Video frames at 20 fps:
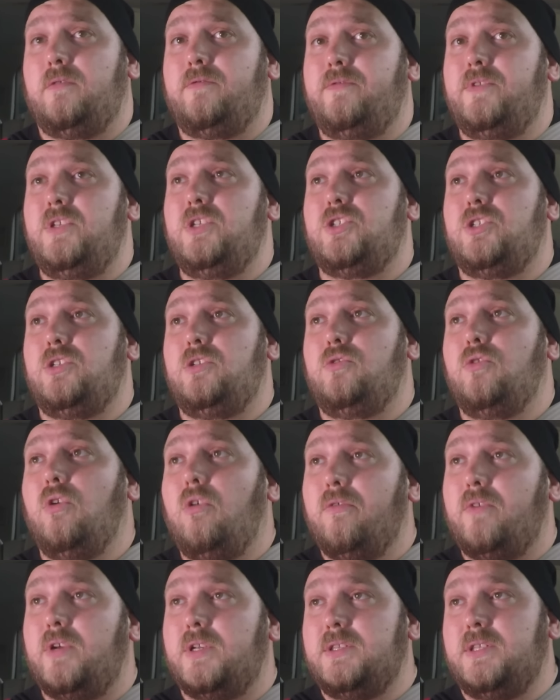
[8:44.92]
в Нижний
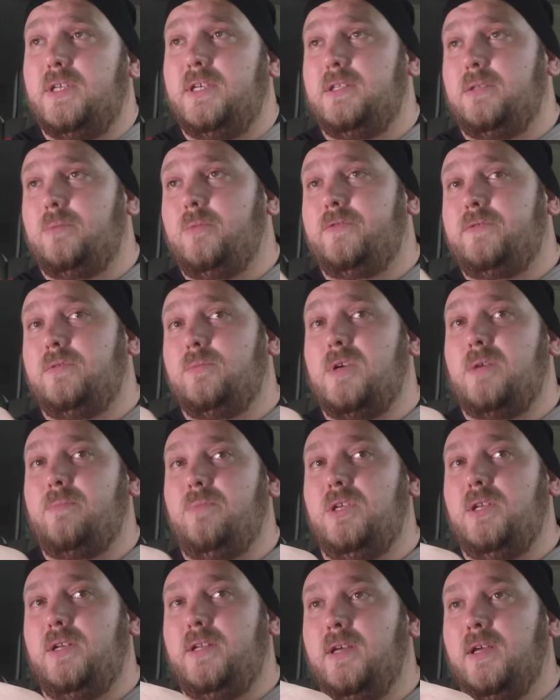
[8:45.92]
Новгород на этом
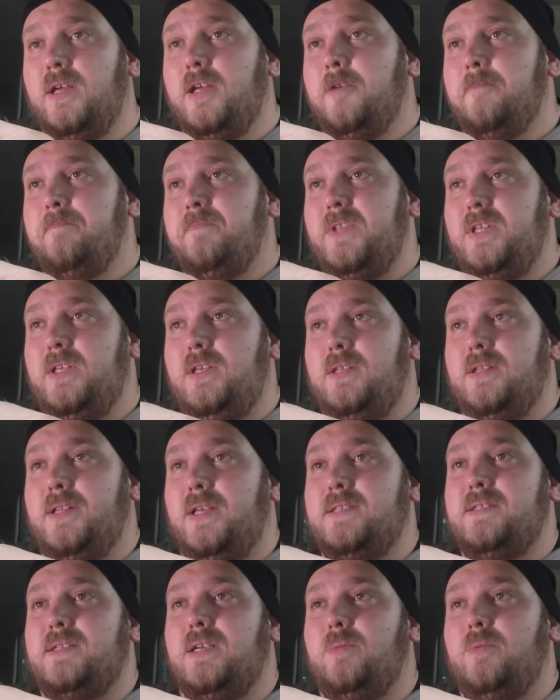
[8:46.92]
автомобиле. И
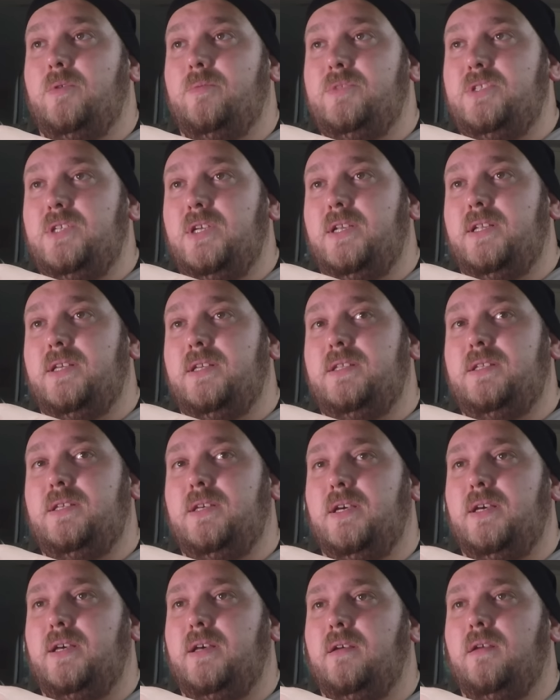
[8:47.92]
на самом деле
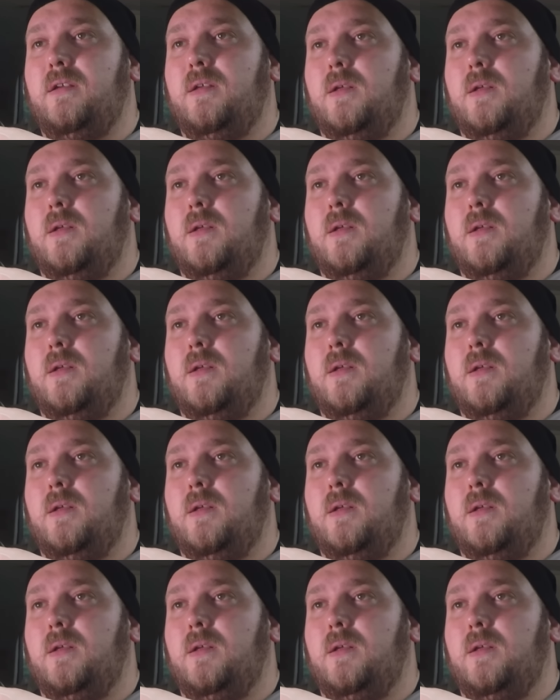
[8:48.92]
я